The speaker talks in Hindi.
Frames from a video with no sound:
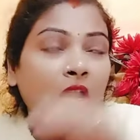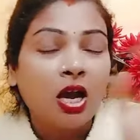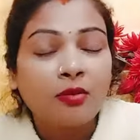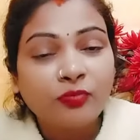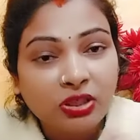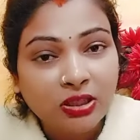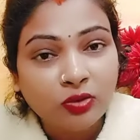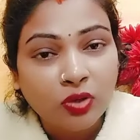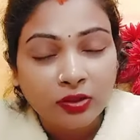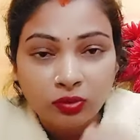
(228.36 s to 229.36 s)
अब निकी
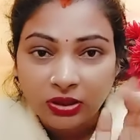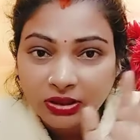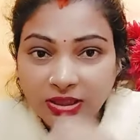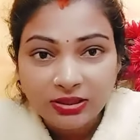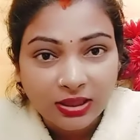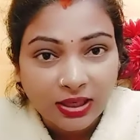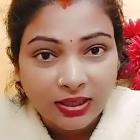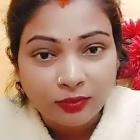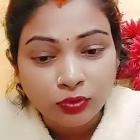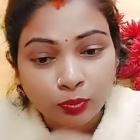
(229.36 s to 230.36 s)
तो है थोड़ा तेज तड़ा
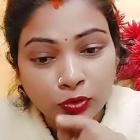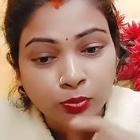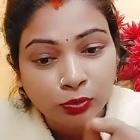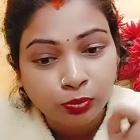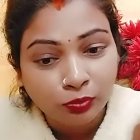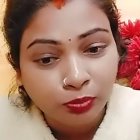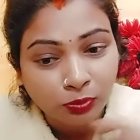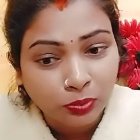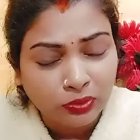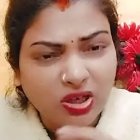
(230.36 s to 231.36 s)
का वो तो फुट फुट फुट फुट
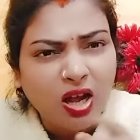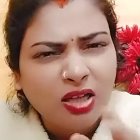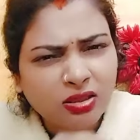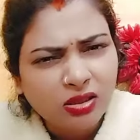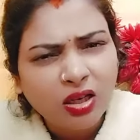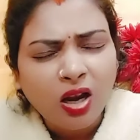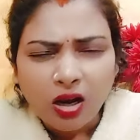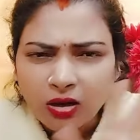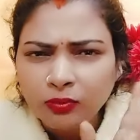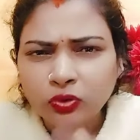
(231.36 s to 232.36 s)
फुट कहा जाने
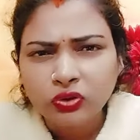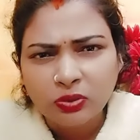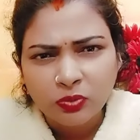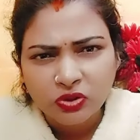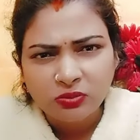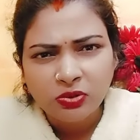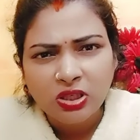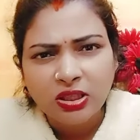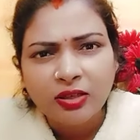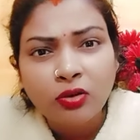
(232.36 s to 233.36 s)
हमको तो समझ ही नहीं
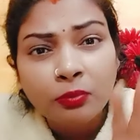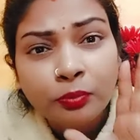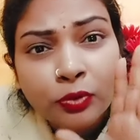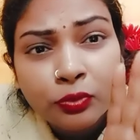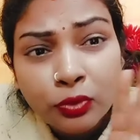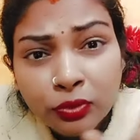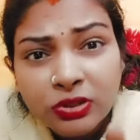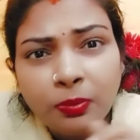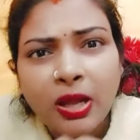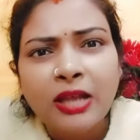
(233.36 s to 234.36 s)
आता है कंप्यूटरों से
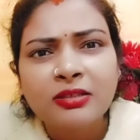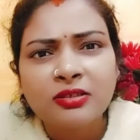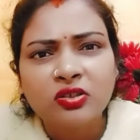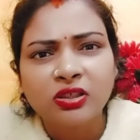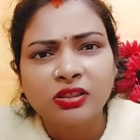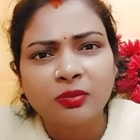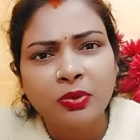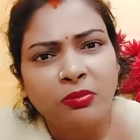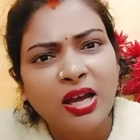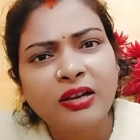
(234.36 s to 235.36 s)
फास्ट चलती है
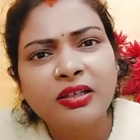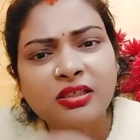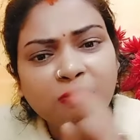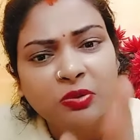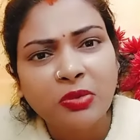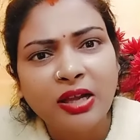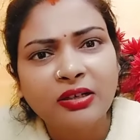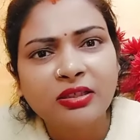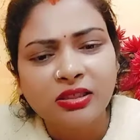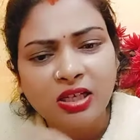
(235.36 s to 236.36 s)
बीमार रहेगी बीमार
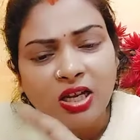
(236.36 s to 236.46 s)
रहेगी